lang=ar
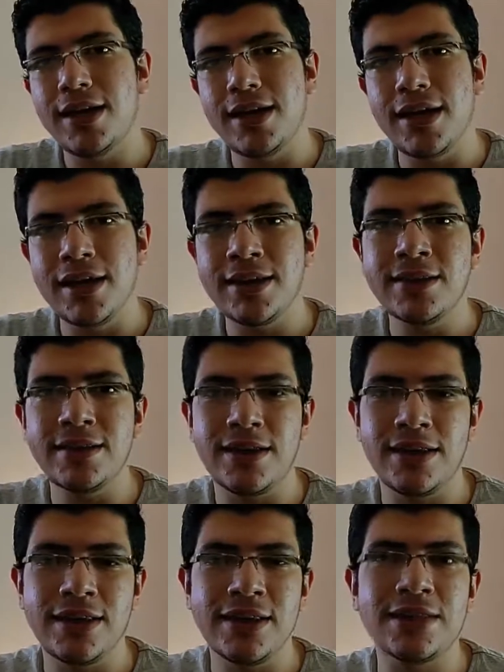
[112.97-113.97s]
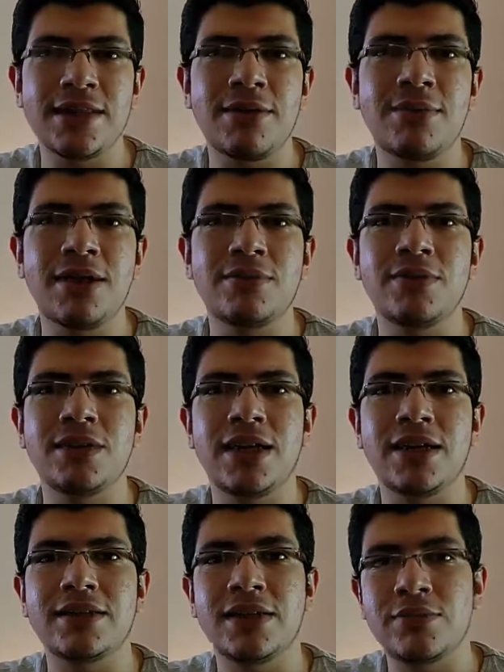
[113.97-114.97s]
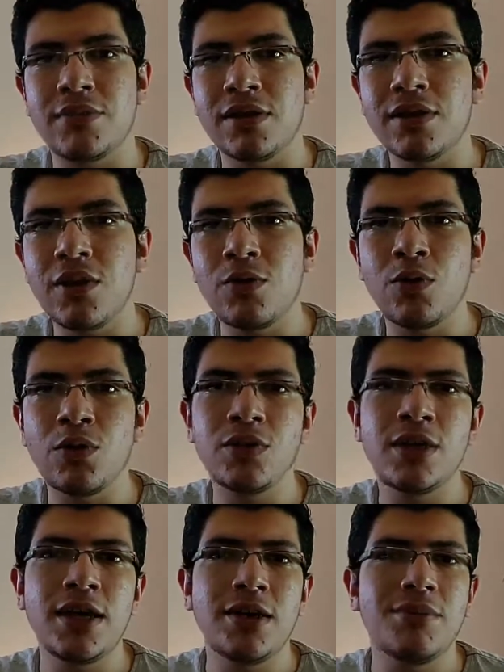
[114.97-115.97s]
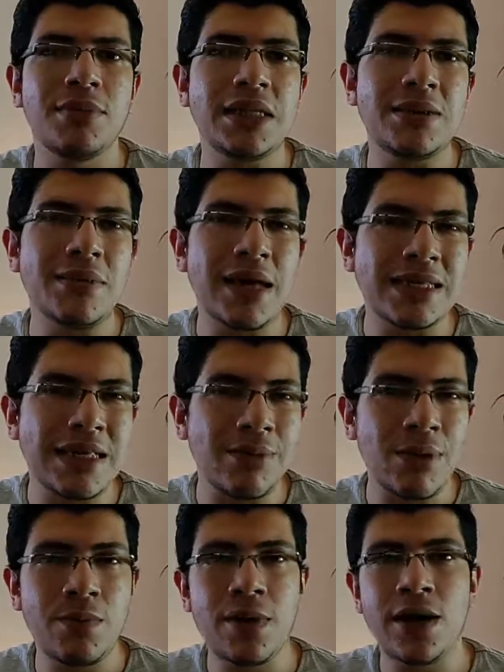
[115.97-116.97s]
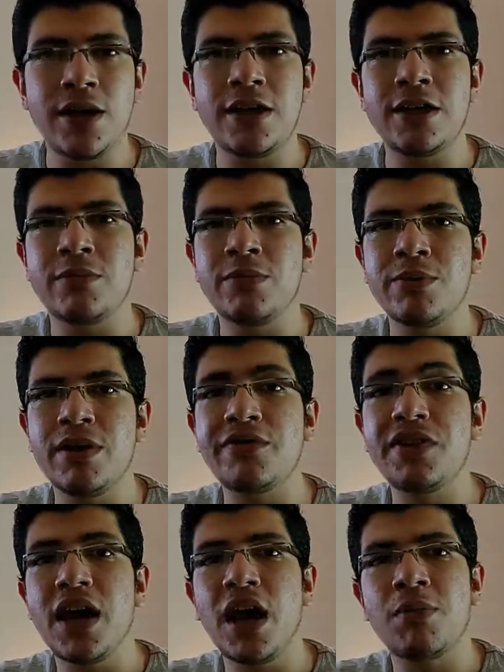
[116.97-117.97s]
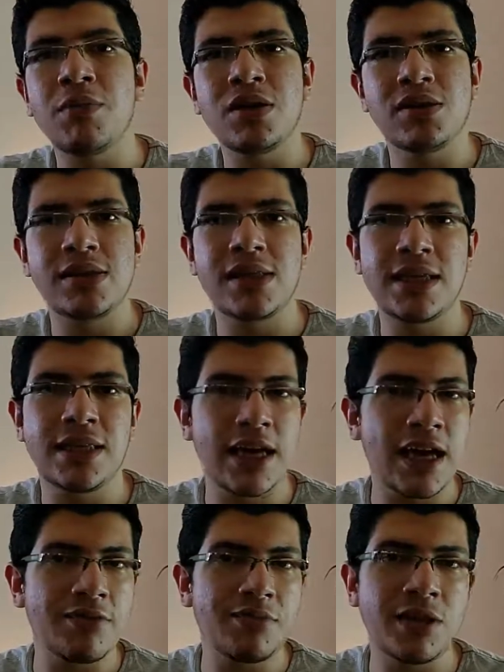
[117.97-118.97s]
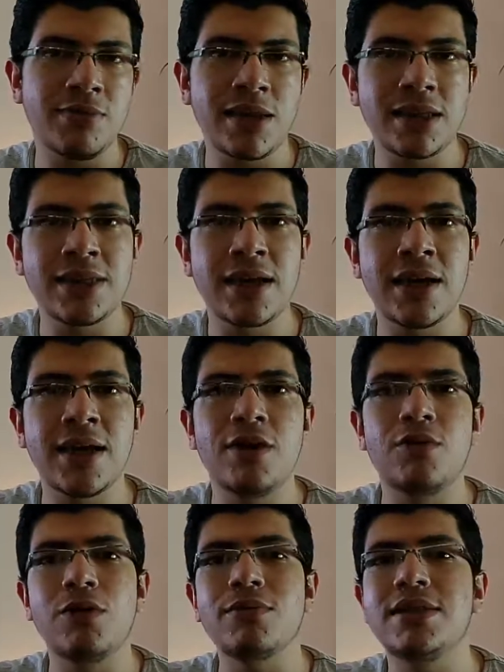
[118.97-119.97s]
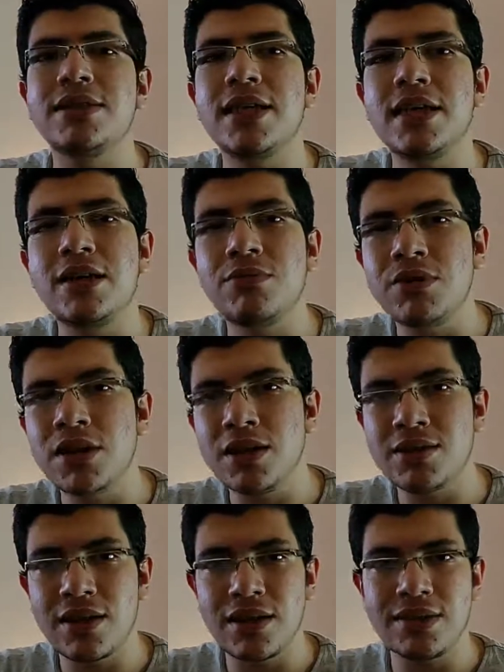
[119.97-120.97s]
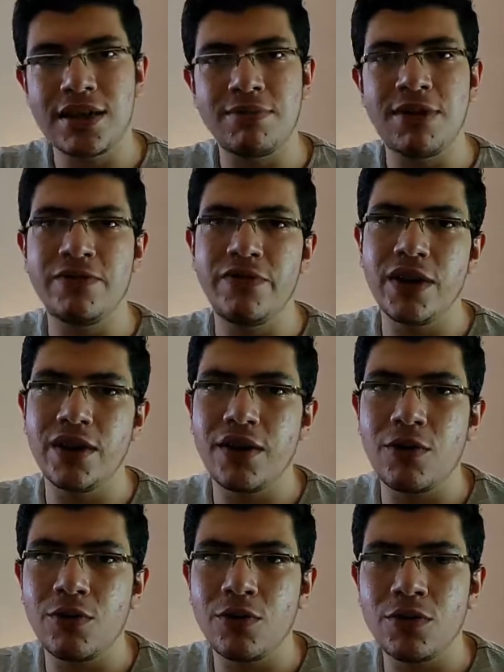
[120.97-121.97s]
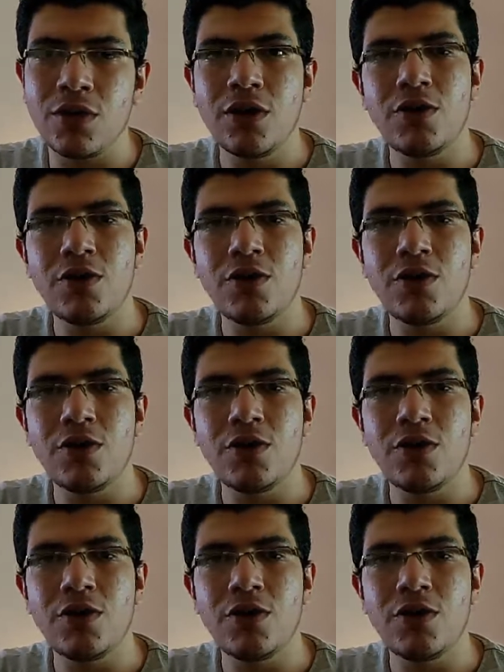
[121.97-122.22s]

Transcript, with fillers: لان الالتهابات بتاعه القولون بتبقى سببها ان بيبقى في احماض زياده جايه من المعده وبالتالي بيحصل التهابات في القولون